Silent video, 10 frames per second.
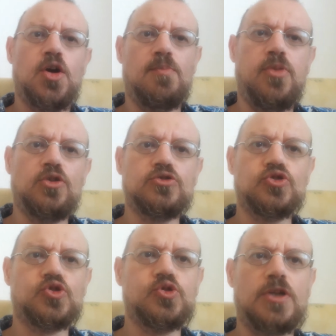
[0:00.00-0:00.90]

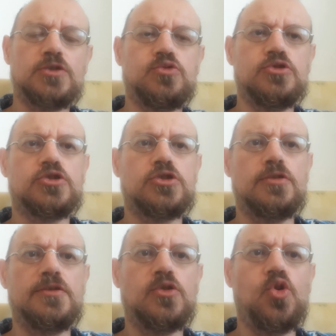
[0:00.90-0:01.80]
Bonjour à tous,
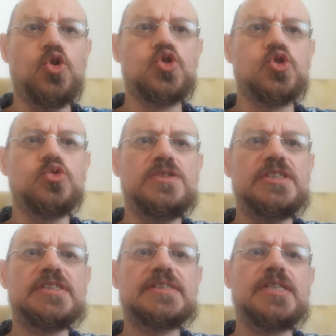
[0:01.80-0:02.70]
euh,
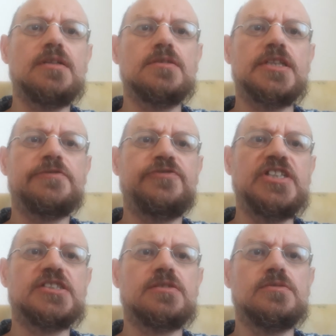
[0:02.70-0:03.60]
aujourd'hui c'est le
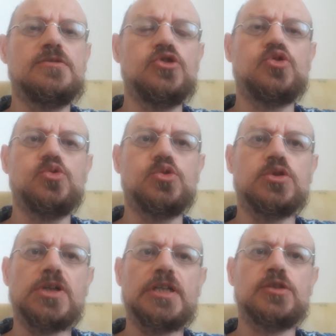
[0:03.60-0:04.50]
Netflix du
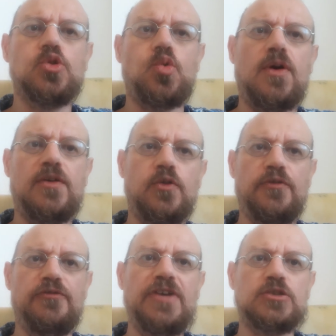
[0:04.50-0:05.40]
jour et de quoi
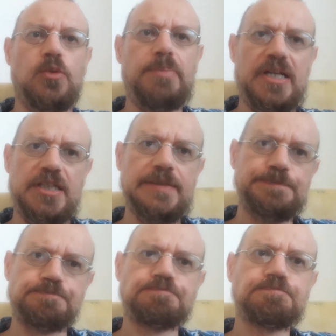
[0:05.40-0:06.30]
va-t-on
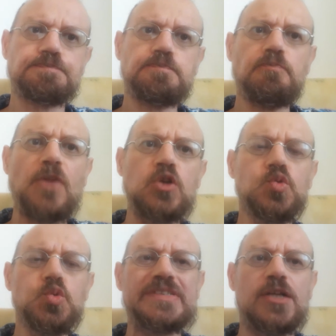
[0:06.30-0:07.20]
parler
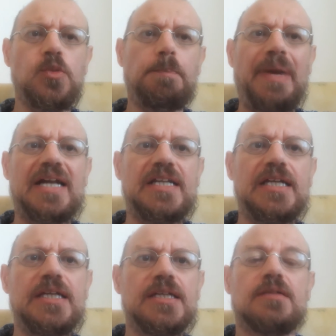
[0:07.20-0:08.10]
Nous allons
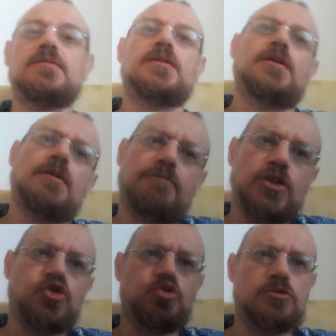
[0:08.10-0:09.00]
parler,
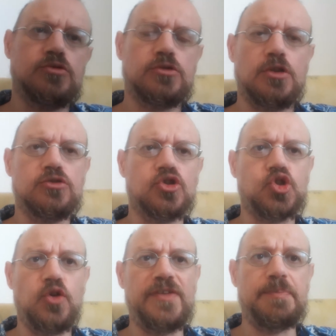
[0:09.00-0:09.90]
je suis tout seul donc
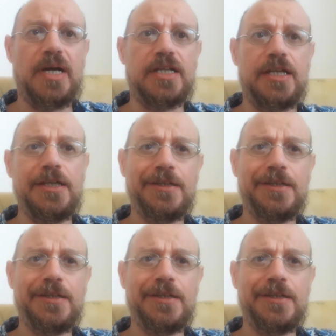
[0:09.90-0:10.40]
je vais parler